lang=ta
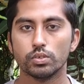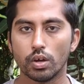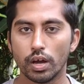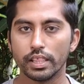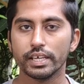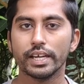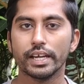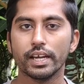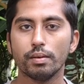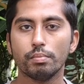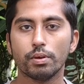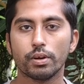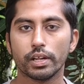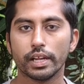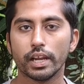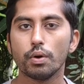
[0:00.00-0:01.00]
ஸோ அதுக்கு என்ன
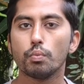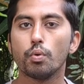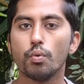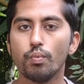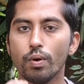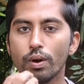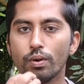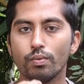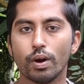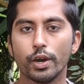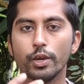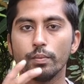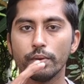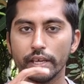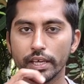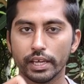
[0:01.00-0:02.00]
பண்றீங்கன்னா ஒவ்வொரு
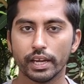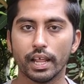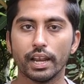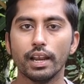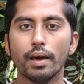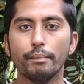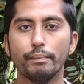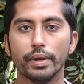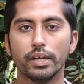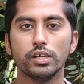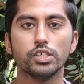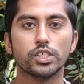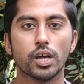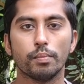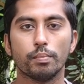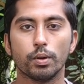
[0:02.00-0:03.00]
வாயும் நீங்க நல்லா மென்னு
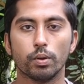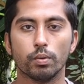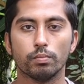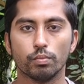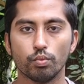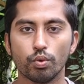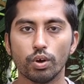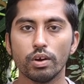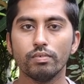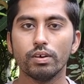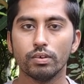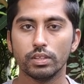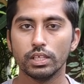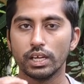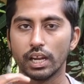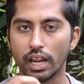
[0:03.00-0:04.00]
சாப்பிடணும் உணவை
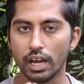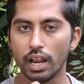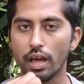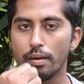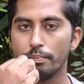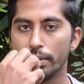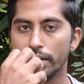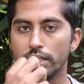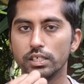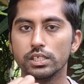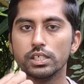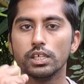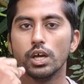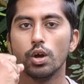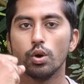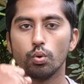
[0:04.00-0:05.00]
வந்து நல்லா
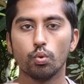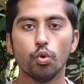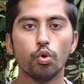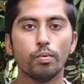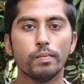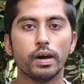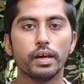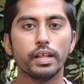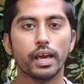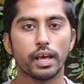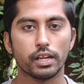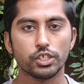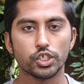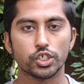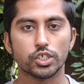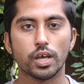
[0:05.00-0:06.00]
மென்னு கூழ் மாதிரி
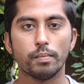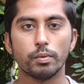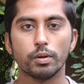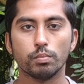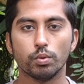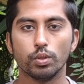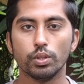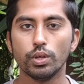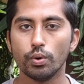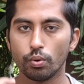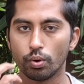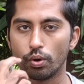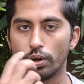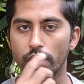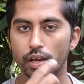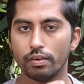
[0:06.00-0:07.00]
அரைச்சு சாப்பிடும்போது
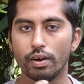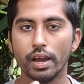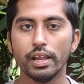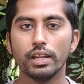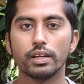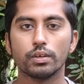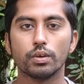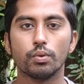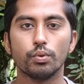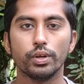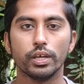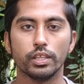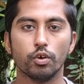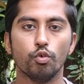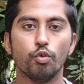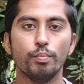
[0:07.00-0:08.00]
உங்களுடைய வாயில இருக்கக்கூடிய
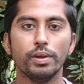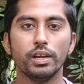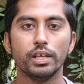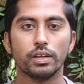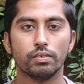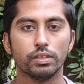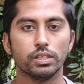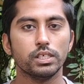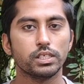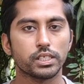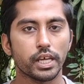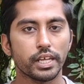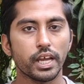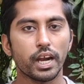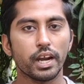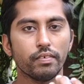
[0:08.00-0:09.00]
அந்த உமிழ் நீர் வந்து
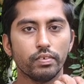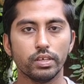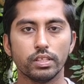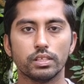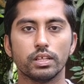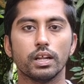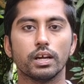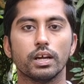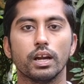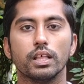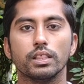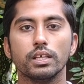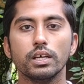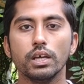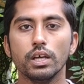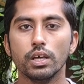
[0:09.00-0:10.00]
சரியான விதத்துல
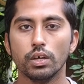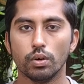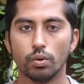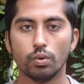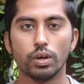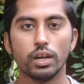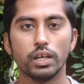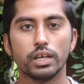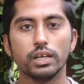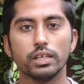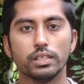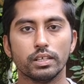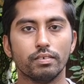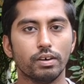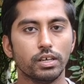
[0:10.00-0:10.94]
கலந்து உங்களுக்கு இந்த